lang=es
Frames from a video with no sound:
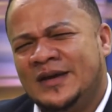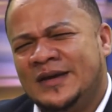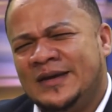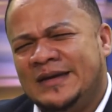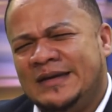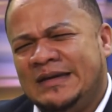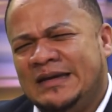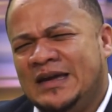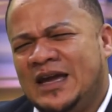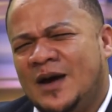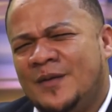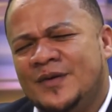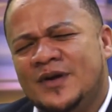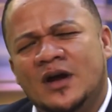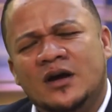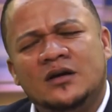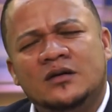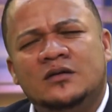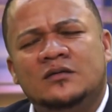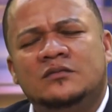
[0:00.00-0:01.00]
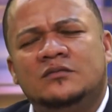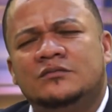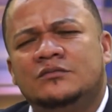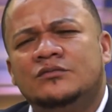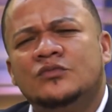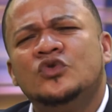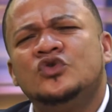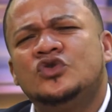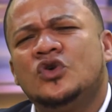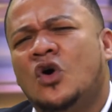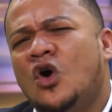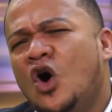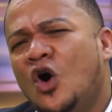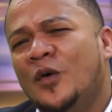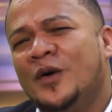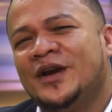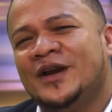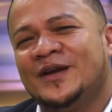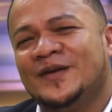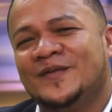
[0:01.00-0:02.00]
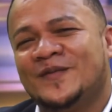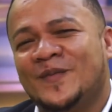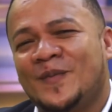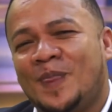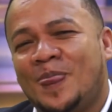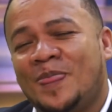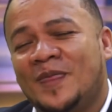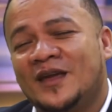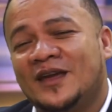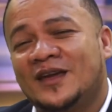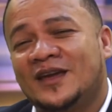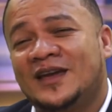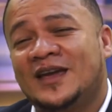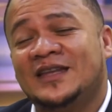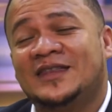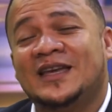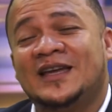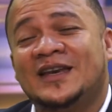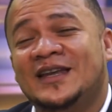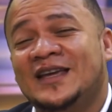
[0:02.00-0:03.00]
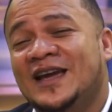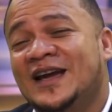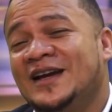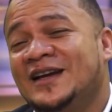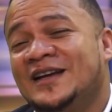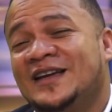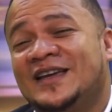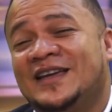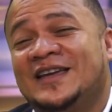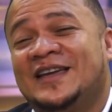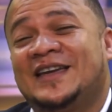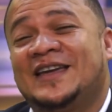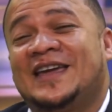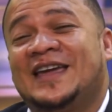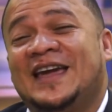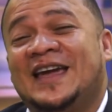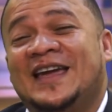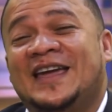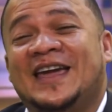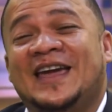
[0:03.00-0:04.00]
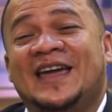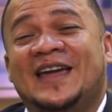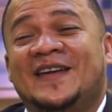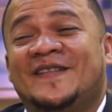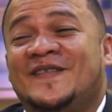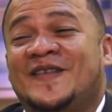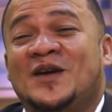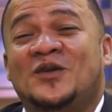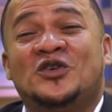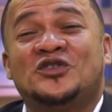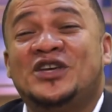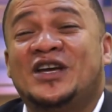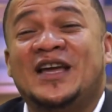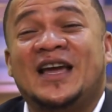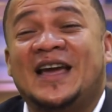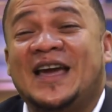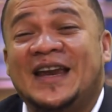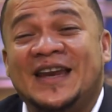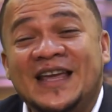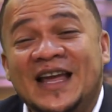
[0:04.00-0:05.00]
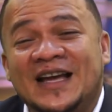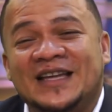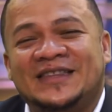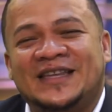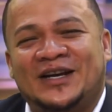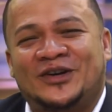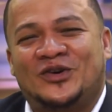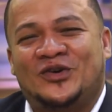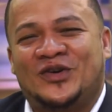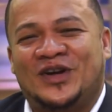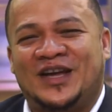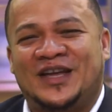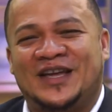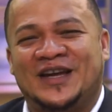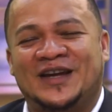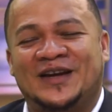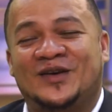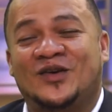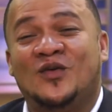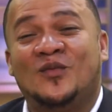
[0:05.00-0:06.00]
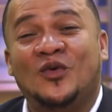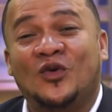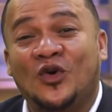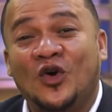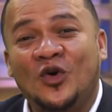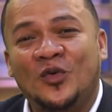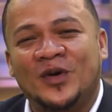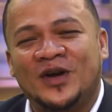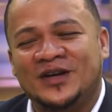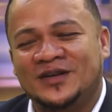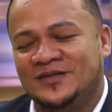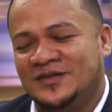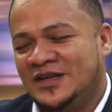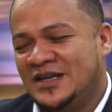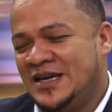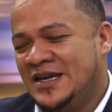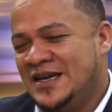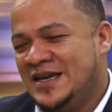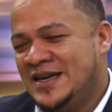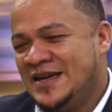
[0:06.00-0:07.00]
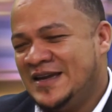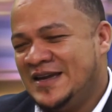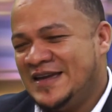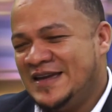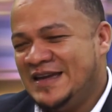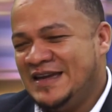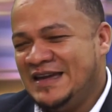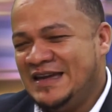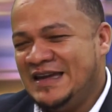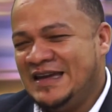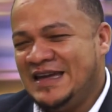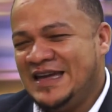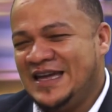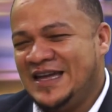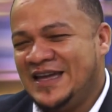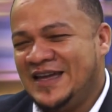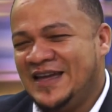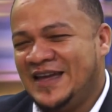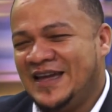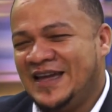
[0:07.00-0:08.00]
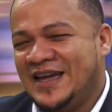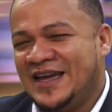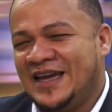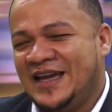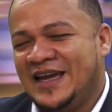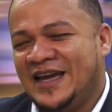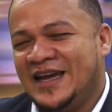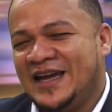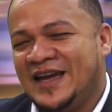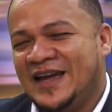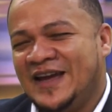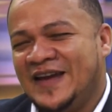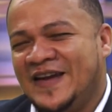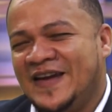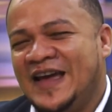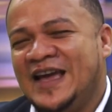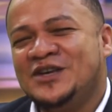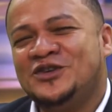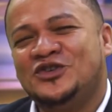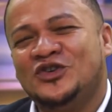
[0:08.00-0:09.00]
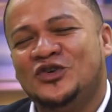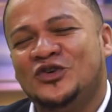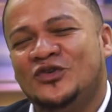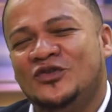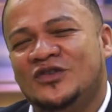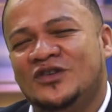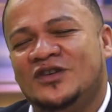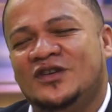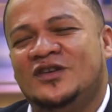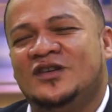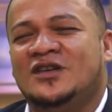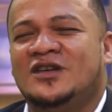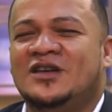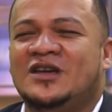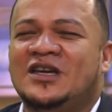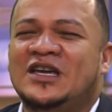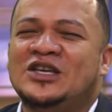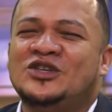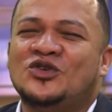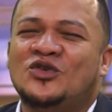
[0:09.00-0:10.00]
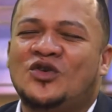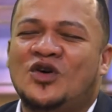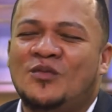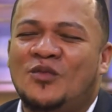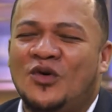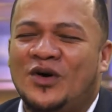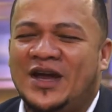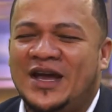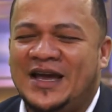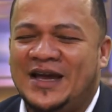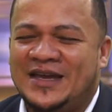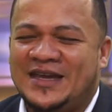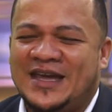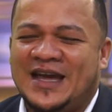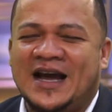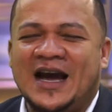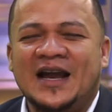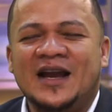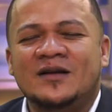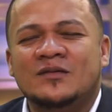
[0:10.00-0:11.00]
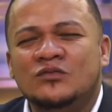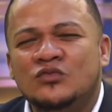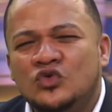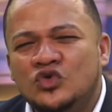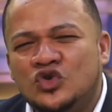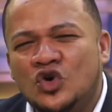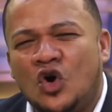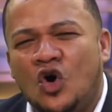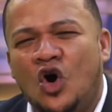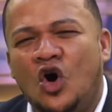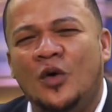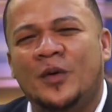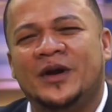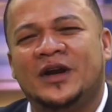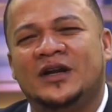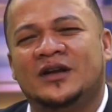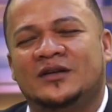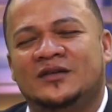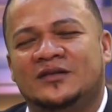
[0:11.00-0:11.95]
Y habían muchos jóvenes que tenían, que, no sé, que querían estar con ella como novia. Y eso hizo como que llegaran muchos jóvenes.